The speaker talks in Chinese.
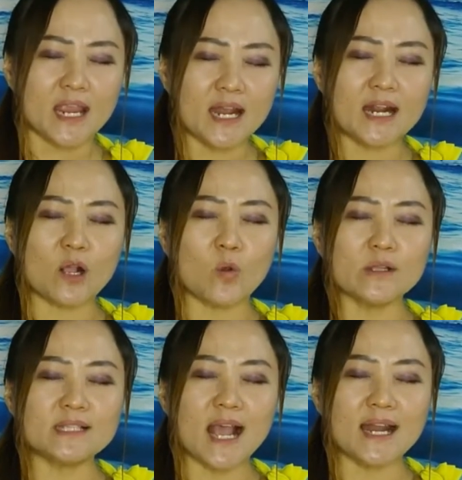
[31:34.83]
愿你的
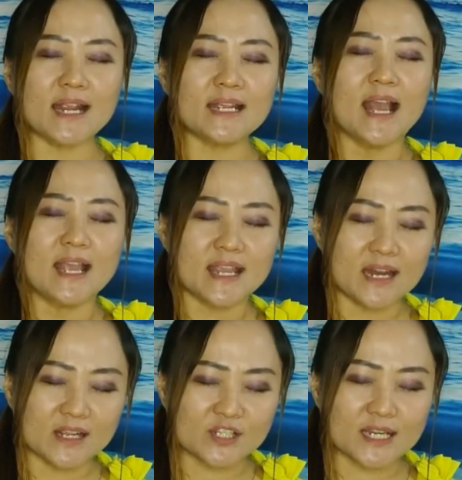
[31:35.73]
国降临。
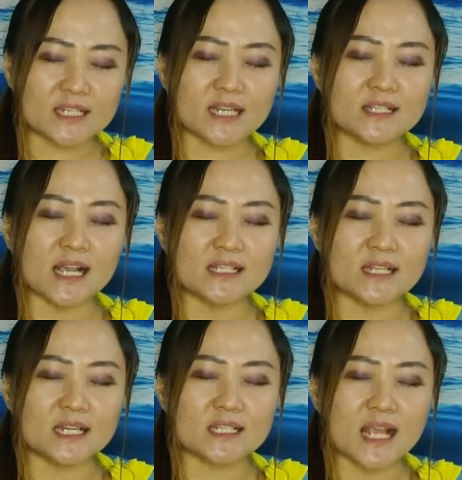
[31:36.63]
愿你的旨意行在
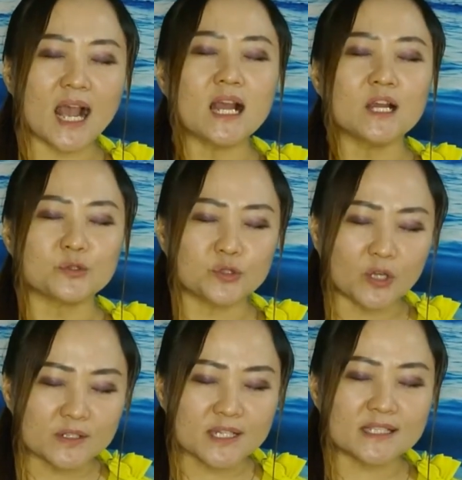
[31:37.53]
这地上，
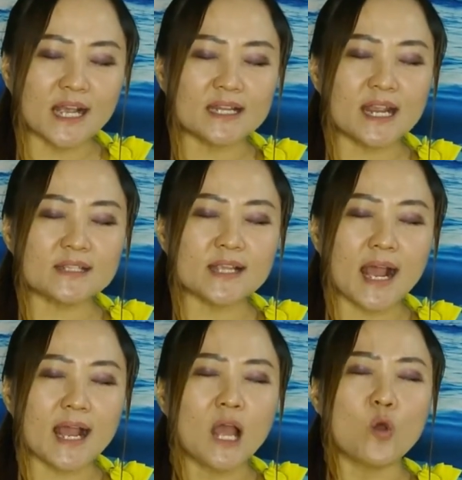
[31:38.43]
如同行在天
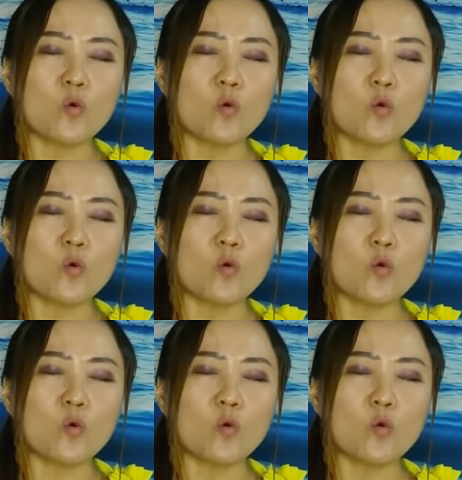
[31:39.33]
上。